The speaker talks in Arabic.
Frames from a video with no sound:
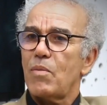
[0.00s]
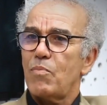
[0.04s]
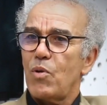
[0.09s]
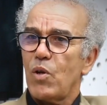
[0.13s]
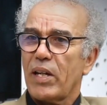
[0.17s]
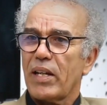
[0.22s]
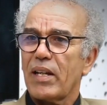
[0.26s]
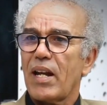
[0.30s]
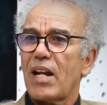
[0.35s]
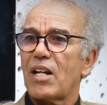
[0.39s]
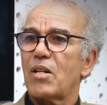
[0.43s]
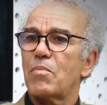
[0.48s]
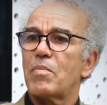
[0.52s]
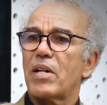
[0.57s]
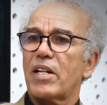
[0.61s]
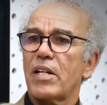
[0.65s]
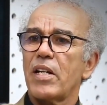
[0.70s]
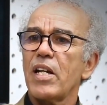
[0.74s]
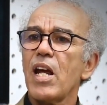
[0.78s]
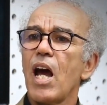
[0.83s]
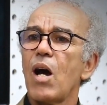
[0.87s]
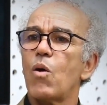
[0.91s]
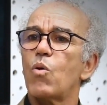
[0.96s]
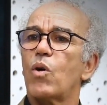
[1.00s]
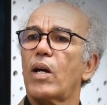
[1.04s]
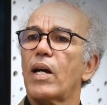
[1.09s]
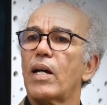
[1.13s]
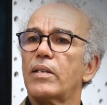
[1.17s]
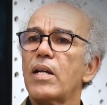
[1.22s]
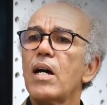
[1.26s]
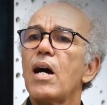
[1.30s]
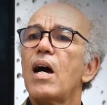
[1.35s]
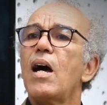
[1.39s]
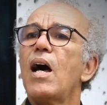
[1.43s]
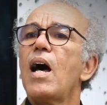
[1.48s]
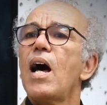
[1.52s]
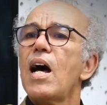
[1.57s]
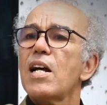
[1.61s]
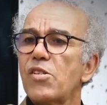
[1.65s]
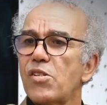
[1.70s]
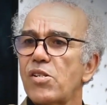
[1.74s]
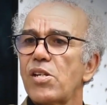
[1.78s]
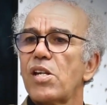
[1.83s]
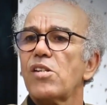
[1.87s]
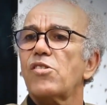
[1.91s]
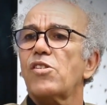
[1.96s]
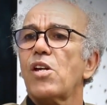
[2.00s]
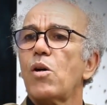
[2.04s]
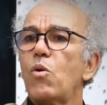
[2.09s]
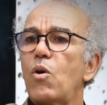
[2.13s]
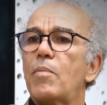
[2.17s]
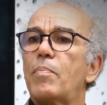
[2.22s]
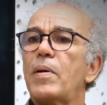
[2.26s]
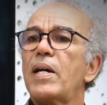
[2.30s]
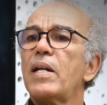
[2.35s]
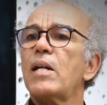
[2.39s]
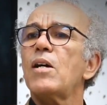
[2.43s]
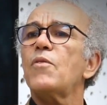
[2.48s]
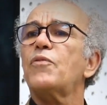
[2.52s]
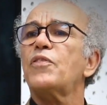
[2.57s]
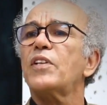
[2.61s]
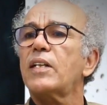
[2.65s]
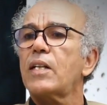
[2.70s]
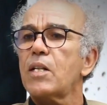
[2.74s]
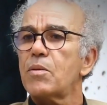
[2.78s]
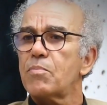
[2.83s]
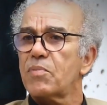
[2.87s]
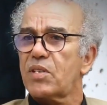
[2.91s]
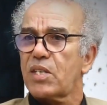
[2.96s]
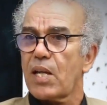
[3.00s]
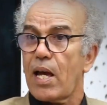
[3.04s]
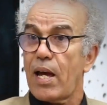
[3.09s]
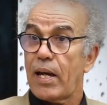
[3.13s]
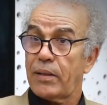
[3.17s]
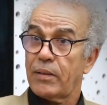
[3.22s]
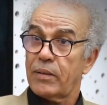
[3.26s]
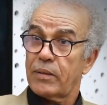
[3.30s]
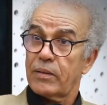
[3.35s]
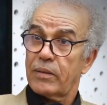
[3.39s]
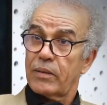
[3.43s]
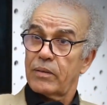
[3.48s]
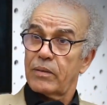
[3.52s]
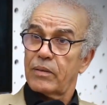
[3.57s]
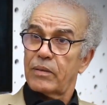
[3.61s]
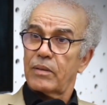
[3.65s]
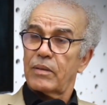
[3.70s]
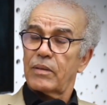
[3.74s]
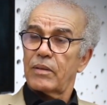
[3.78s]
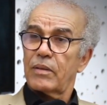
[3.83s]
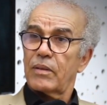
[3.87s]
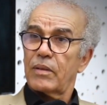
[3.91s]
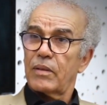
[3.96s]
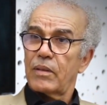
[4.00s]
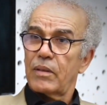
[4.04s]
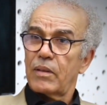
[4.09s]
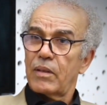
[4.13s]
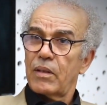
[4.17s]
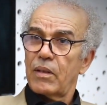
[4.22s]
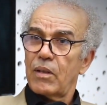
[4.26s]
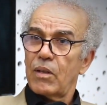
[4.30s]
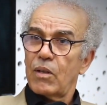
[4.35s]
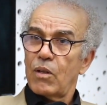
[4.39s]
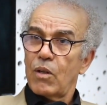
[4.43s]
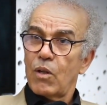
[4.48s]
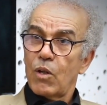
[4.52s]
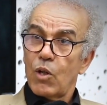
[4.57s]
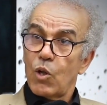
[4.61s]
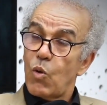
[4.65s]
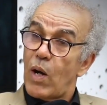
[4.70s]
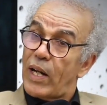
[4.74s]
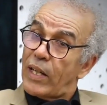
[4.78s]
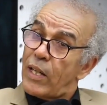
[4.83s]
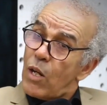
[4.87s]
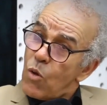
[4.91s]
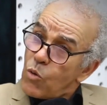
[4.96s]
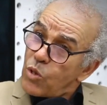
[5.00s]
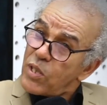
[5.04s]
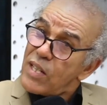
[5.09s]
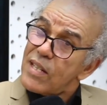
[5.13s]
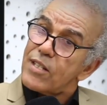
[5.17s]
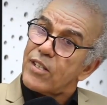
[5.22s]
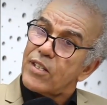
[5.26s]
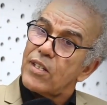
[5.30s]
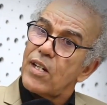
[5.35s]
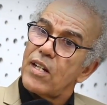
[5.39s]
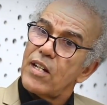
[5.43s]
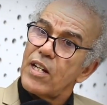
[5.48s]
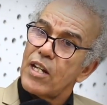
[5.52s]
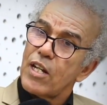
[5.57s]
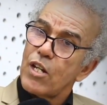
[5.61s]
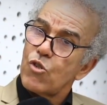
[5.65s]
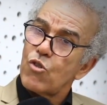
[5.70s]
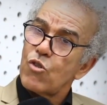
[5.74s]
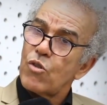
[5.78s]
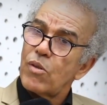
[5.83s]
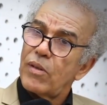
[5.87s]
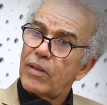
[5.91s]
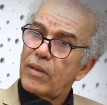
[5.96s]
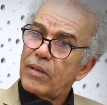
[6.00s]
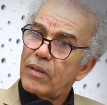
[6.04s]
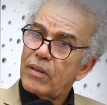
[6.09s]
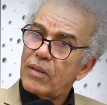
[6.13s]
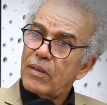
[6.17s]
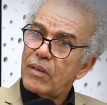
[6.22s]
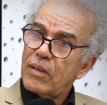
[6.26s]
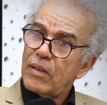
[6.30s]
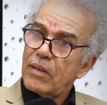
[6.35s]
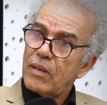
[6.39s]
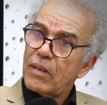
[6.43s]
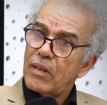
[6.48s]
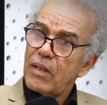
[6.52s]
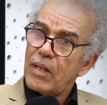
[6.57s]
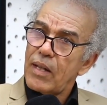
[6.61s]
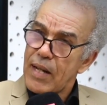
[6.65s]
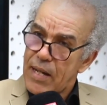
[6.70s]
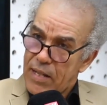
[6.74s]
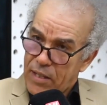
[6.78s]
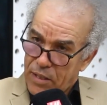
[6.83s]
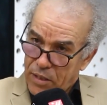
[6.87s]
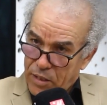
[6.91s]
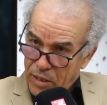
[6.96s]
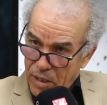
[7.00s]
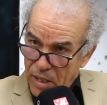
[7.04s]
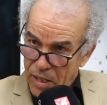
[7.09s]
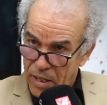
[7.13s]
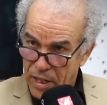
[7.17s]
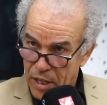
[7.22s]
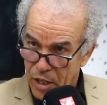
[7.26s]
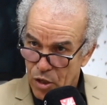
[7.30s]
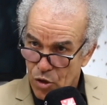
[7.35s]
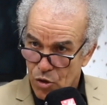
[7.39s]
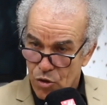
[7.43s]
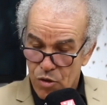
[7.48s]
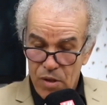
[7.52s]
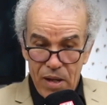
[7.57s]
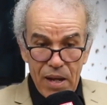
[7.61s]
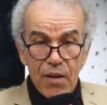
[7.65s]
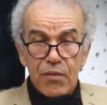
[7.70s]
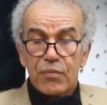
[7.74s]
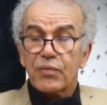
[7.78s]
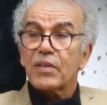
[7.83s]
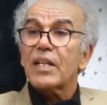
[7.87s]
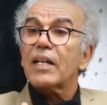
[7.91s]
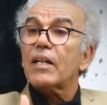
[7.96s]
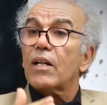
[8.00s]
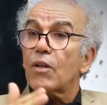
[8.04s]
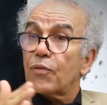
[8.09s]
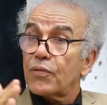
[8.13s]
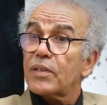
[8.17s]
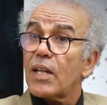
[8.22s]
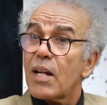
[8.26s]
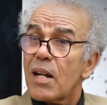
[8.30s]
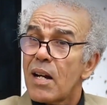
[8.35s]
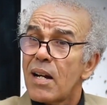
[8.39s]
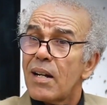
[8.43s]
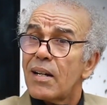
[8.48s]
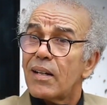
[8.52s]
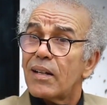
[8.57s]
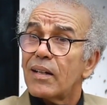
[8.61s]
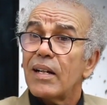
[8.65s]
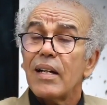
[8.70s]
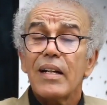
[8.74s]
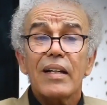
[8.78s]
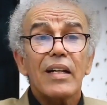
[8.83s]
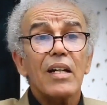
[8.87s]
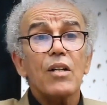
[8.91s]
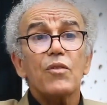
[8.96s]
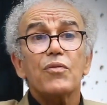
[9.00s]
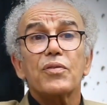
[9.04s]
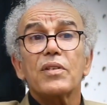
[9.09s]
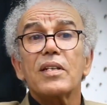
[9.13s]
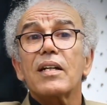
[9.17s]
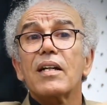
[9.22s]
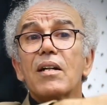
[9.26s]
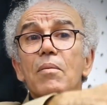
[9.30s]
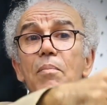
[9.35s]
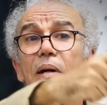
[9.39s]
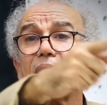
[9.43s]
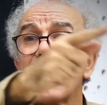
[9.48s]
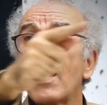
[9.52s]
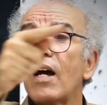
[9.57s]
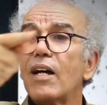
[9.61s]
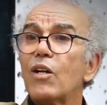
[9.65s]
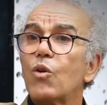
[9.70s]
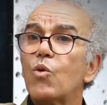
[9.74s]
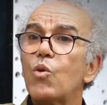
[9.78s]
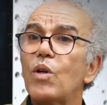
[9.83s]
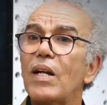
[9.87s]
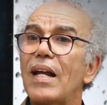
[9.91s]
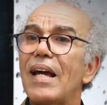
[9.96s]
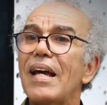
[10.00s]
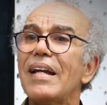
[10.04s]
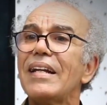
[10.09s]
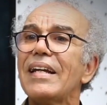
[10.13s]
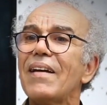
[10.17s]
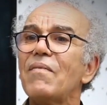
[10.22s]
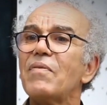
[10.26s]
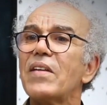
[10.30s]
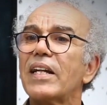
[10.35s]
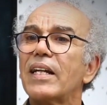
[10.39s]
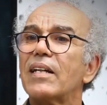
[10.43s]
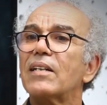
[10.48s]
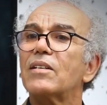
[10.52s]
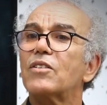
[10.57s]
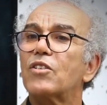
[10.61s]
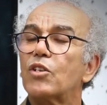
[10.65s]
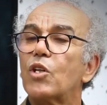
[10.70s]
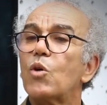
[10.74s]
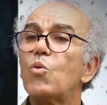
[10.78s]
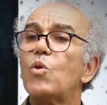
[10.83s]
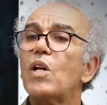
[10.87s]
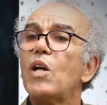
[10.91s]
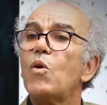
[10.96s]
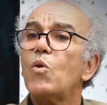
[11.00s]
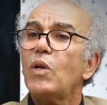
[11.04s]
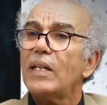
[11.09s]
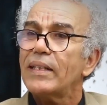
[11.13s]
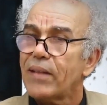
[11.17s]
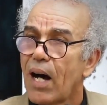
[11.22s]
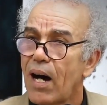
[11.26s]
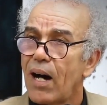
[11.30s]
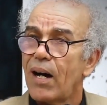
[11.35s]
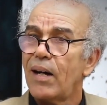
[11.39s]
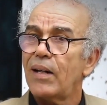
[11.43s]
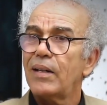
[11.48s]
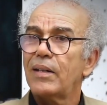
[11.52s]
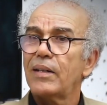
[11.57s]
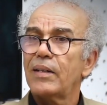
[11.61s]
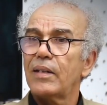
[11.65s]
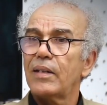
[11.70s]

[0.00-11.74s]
ابو عينان المريني او كذا اسس وبنى في تلمسان وهنا وصل الزليج راه الزليج في ديك الفتره كان في ديك المرحله كلها لان كانت دوله وحده